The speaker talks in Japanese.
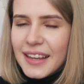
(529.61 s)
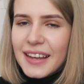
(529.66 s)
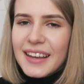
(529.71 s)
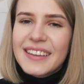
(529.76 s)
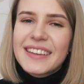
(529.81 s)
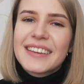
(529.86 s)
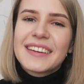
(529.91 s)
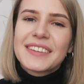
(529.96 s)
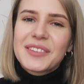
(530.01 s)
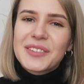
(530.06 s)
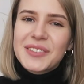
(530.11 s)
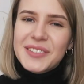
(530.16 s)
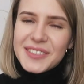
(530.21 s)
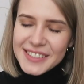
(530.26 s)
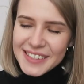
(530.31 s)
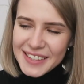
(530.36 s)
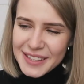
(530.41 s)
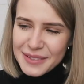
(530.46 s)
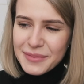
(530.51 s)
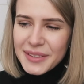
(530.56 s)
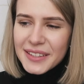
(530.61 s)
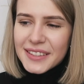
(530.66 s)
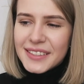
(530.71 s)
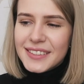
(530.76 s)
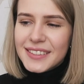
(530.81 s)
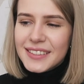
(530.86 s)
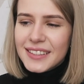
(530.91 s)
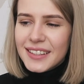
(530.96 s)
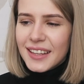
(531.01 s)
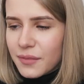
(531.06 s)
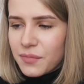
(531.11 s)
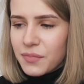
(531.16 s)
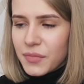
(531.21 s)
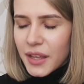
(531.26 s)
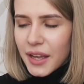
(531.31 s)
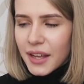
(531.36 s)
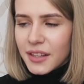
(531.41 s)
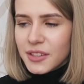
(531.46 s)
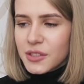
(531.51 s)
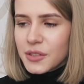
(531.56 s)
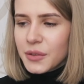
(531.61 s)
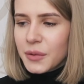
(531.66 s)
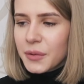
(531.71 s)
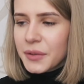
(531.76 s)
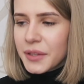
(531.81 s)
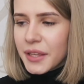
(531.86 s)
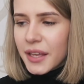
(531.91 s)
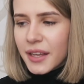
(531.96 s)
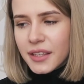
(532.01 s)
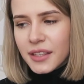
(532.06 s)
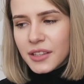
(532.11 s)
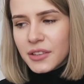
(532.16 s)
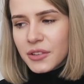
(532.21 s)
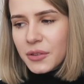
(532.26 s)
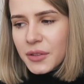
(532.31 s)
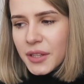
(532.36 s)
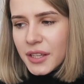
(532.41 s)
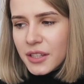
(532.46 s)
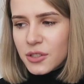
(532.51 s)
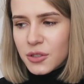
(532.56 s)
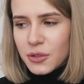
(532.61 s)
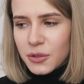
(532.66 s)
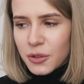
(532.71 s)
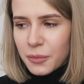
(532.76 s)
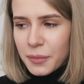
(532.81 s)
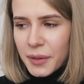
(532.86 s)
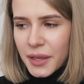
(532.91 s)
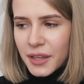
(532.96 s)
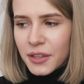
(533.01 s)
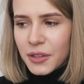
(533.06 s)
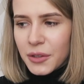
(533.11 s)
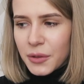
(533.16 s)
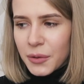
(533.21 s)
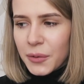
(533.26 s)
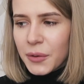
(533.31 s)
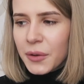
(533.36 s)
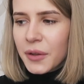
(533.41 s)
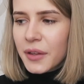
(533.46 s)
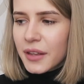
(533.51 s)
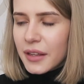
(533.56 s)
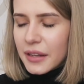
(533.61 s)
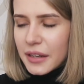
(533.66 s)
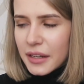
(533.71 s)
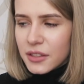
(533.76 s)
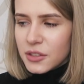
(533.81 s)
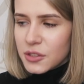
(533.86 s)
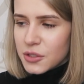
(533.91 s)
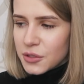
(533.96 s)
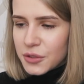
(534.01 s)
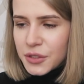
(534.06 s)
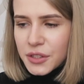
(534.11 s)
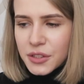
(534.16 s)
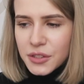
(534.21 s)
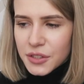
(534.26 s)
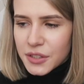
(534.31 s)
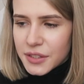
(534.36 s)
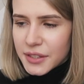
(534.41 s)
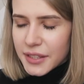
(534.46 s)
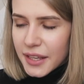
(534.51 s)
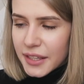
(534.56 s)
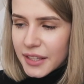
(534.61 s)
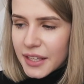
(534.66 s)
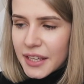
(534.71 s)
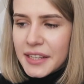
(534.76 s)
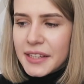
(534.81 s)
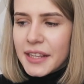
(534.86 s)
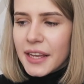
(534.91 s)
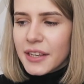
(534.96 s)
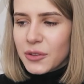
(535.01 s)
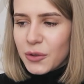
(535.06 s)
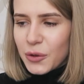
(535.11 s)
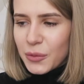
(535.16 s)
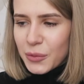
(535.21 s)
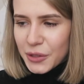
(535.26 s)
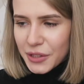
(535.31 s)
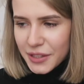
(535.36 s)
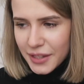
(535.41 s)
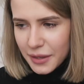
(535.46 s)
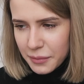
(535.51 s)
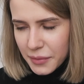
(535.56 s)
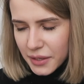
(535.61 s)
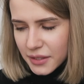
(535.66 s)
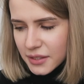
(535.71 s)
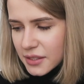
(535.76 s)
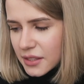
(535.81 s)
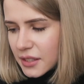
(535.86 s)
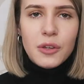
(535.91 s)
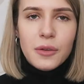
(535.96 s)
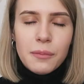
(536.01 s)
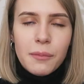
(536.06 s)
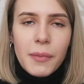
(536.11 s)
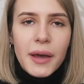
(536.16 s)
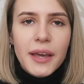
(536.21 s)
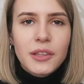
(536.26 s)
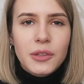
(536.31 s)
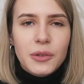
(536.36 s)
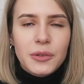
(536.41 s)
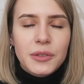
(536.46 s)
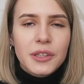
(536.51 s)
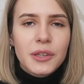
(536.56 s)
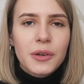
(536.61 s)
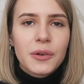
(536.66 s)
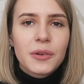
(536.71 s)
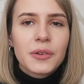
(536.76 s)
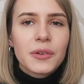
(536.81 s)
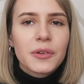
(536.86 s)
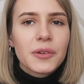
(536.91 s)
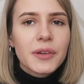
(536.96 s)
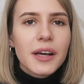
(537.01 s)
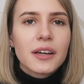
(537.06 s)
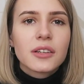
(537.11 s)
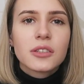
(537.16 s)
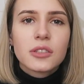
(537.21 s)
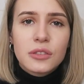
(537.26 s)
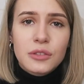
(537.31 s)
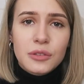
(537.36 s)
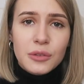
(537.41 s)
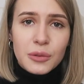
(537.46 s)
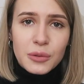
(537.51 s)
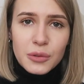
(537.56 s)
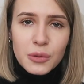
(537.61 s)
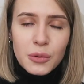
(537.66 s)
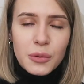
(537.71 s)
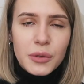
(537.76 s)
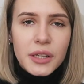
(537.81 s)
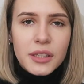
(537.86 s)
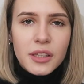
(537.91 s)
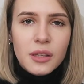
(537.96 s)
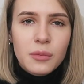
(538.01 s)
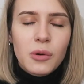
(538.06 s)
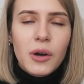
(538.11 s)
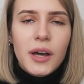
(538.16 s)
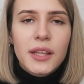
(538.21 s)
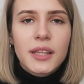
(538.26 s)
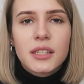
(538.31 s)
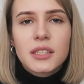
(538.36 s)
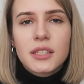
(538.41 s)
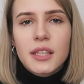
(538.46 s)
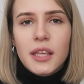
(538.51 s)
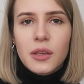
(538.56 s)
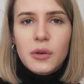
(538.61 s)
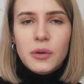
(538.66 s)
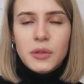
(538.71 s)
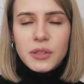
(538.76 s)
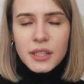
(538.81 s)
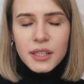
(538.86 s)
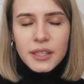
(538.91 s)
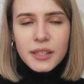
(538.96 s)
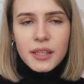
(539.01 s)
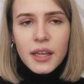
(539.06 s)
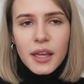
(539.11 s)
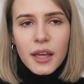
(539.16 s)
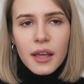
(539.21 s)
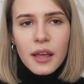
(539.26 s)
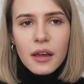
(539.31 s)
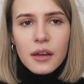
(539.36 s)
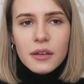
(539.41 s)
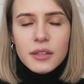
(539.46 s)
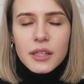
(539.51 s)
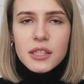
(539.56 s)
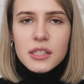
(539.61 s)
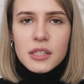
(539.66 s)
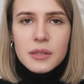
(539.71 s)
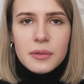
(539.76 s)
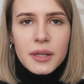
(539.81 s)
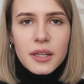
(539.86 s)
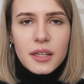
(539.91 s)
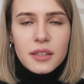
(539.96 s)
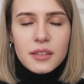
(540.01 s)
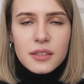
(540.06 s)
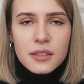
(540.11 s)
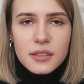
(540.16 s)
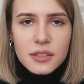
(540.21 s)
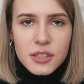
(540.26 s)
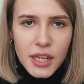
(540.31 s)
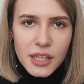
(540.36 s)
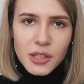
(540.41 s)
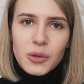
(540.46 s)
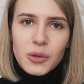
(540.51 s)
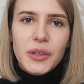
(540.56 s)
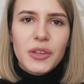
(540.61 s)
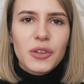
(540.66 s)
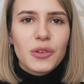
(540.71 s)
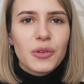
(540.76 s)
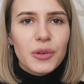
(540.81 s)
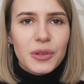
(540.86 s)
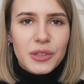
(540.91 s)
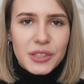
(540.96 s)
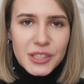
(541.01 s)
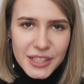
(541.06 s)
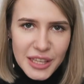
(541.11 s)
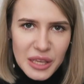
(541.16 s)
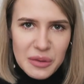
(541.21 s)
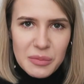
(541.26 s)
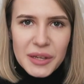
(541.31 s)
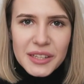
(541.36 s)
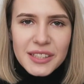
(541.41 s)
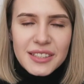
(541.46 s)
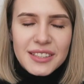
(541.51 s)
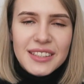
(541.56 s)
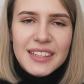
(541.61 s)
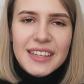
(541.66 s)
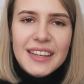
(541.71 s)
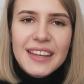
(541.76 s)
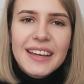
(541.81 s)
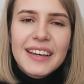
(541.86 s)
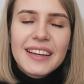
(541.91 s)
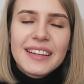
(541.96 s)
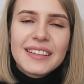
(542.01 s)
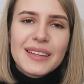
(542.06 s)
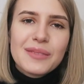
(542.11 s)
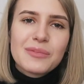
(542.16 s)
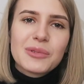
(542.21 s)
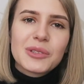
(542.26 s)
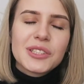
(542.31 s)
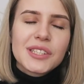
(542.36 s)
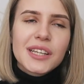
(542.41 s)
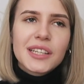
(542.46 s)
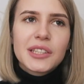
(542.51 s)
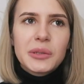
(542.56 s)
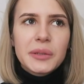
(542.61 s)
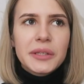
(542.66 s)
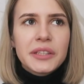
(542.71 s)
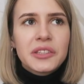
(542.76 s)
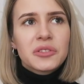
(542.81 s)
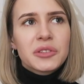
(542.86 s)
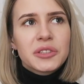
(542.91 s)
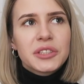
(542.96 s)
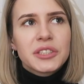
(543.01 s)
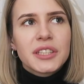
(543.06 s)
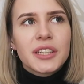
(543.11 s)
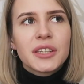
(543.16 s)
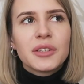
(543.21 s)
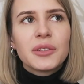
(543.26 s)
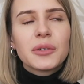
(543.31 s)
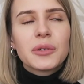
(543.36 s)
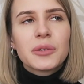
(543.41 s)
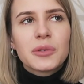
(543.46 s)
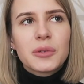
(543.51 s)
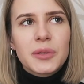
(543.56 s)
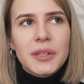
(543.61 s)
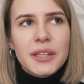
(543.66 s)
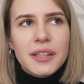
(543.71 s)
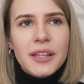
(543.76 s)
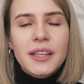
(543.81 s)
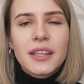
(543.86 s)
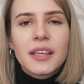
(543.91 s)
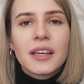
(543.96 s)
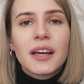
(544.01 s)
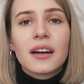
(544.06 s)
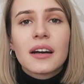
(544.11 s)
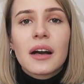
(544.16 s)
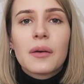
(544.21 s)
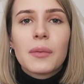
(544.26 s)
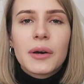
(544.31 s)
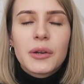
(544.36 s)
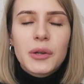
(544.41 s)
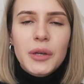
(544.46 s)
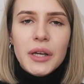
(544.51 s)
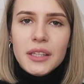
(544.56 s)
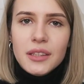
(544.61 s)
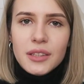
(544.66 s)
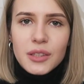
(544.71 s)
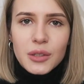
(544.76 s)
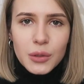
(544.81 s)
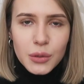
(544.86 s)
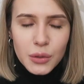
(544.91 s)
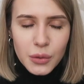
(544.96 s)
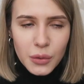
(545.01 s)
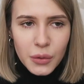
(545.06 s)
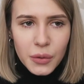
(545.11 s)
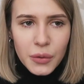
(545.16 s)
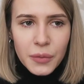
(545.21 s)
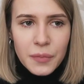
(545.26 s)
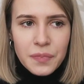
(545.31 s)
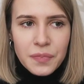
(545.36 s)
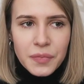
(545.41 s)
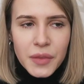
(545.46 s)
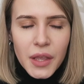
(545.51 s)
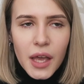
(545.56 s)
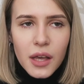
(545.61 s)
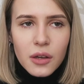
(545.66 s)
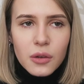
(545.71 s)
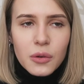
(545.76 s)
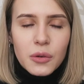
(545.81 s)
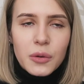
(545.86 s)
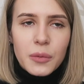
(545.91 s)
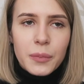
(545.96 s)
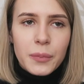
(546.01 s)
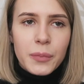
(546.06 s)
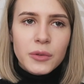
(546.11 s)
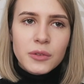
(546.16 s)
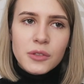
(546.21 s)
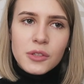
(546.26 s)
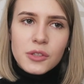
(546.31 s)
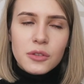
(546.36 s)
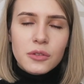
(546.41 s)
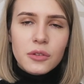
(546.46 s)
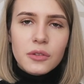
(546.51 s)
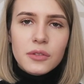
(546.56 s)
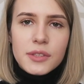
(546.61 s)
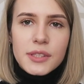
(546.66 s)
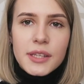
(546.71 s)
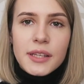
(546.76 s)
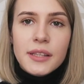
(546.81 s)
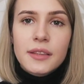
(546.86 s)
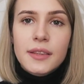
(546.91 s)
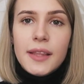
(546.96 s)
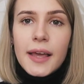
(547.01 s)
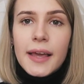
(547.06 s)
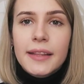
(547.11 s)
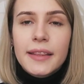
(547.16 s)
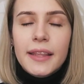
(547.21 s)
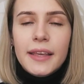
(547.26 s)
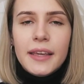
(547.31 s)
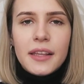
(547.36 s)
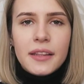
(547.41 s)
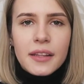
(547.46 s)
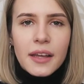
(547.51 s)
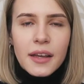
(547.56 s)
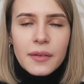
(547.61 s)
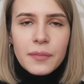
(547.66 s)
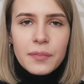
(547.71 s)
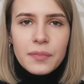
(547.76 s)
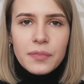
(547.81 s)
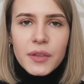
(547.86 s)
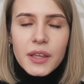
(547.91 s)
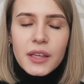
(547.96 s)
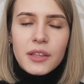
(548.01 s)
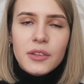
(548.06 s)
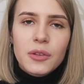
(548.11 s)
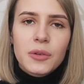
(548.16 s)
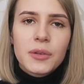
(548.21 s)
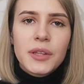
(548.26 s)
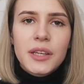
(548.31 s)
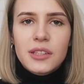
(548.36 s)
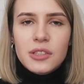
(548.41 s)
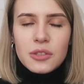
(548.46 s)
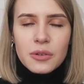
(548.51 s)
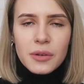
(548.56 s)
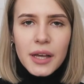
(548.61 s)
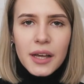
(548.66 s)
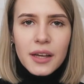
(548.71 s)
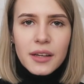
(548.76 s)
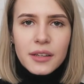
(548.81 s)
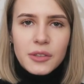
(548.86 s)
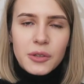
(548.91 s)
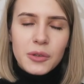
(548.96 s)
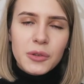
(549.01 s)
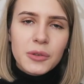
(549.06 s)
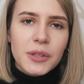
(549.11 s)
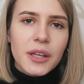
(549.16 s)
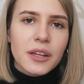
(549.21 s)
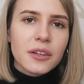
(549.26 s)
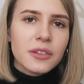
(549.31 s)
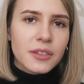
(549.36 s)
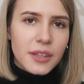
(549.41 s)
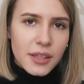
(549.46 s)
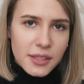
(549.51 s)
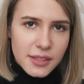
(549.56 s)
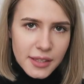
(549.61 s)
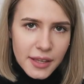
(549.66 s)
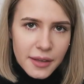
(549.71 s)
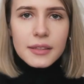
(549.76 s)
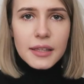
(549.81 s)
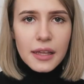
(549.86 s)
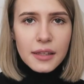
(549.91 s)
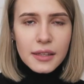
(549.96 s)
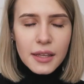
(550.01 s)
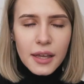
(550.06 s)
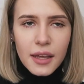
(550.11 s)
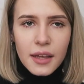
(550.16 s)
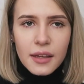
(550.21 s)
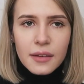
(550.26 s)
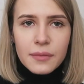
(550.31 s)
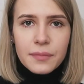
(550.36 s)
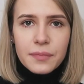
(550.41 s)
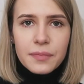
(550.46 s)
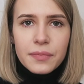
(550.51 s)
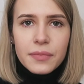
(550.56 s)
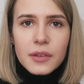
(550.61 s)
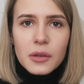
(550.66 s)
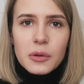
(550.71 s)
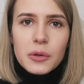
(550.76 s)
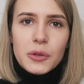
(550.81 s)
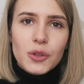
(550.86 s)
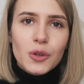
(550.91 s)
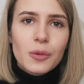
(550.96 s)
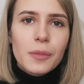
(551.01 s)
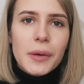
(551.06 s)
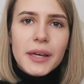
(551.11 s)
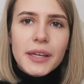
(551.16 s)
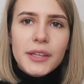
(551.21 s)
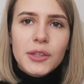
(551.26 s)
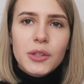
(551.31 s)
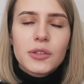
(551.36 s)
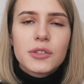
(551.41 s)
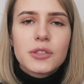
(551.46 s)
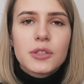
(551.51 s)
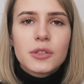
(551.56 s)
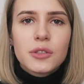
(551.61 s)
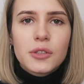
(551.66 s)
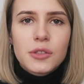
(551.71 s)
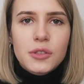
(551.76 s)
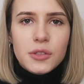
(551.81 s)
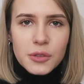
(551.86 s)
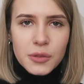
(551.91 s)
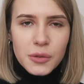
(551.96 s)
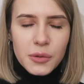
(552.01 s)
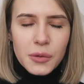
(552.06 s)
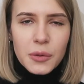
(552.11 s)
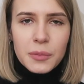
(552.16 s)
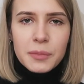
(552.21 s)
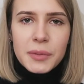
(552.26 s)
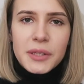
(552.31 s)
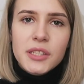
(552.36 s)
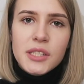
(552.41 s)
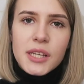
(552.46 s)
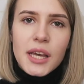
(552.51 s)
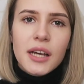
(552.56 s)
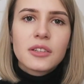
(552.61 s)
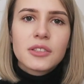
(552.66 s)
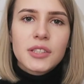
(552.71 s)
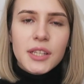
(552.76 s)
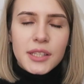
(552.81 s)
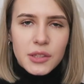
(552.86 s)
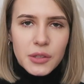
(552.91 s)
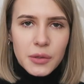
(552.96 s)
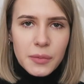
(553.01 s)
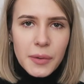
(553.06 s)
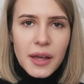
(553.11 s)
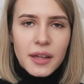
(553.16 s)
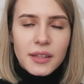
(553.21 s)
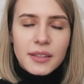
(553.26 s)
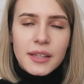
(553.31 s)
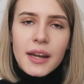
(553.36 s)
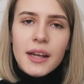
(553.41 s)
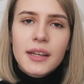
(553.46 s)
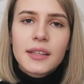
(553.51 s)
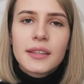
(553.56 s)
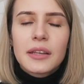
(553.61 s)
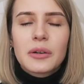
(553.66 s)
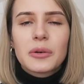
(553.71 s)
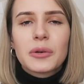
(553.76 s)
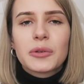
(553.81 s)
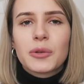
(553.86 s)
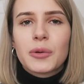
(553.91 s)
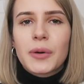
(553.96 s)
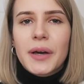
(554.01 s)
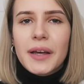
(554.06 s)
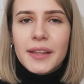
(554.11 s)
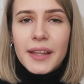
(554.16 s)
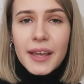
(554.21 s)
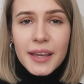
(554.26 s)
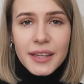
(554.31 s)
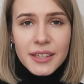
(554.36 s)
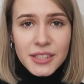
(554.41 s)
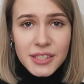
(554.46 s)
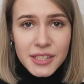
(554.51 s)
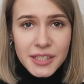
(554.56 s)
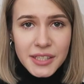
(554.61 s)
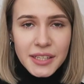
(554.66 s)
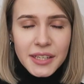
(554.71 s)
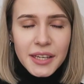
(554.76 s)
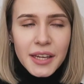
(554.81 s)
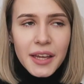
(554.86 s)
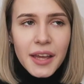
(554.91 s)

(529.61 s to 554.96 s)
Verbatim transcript: ありがとうございます発音やイントネーションの勉強練習について聞きたいと思っています前の日本語学習の動画でも話したように私はシャイングをしていますでもシャドウイングをしていることで何が変わるかというとこう文書の全体的なイントネーションが良くなるんですねただ言葉一つずつのピッチアクセントは習ったことがないし